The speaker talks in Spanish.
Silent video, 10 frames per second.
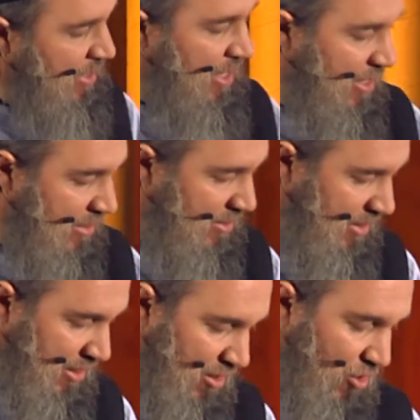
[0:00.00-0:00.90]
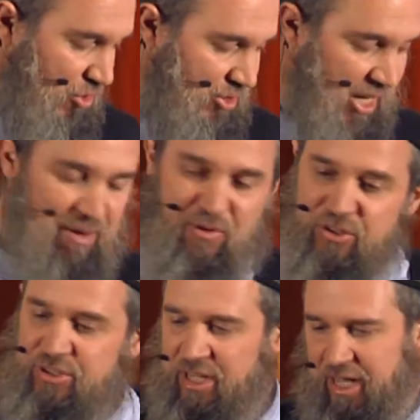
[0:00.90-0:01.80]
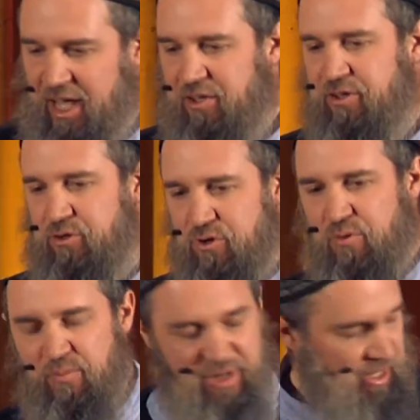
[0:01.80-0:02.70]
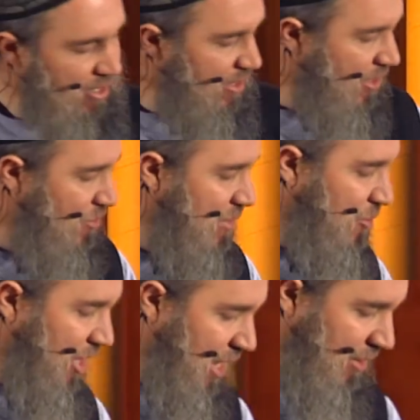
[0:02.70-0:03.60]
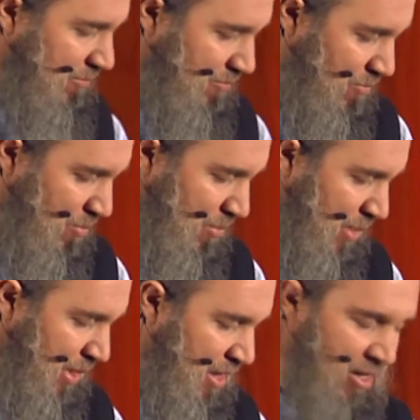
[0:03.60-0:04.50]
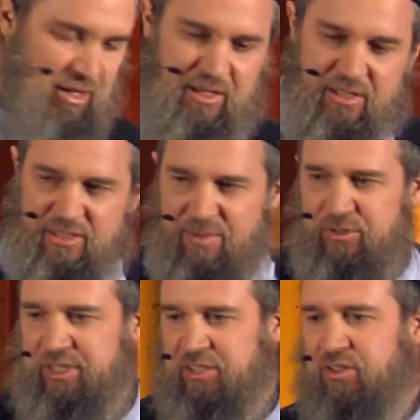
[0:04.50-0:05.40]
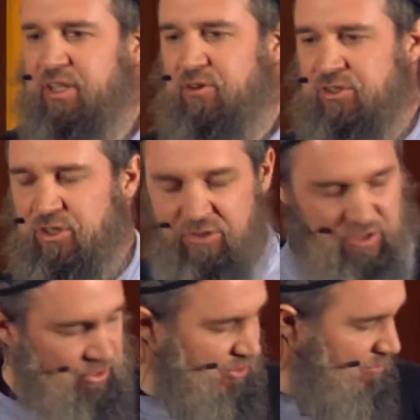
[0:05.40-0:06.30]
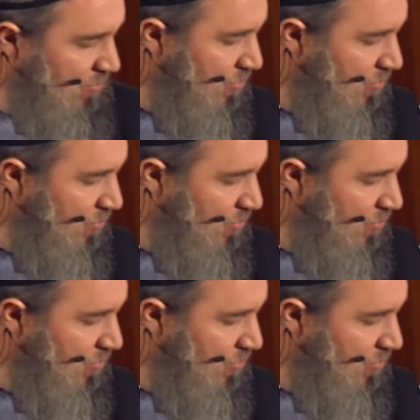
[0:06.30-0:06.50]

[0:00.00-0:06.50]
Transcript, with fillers: que dice, os hemos creado de un hombre y una mujer, y hemos hecho de vosotros